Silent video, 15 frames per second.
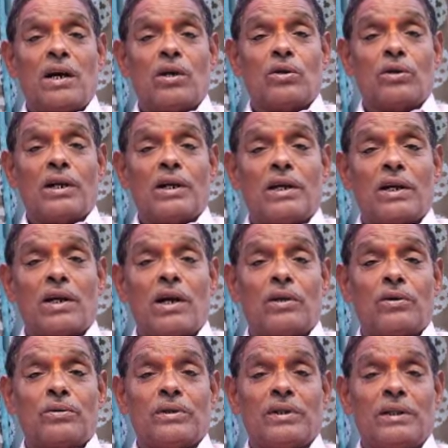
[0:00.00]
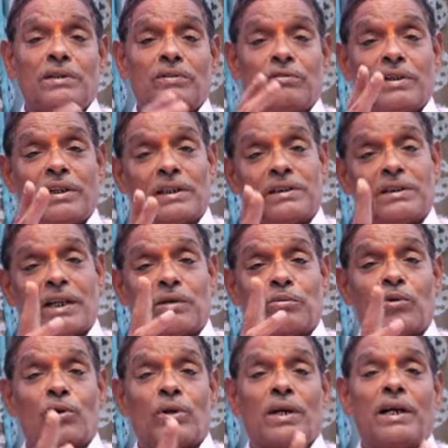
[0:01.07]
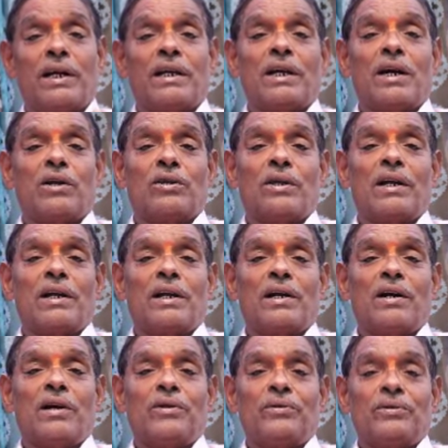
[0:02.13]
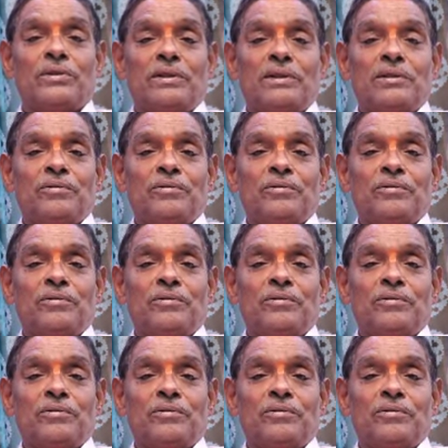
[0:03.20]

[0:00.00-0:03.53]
అరుదైన రికార్డు ఉంది వైఎస్ జగన్మోహన్ రెడ్డికి అరుదైన రికార్డు ఉంది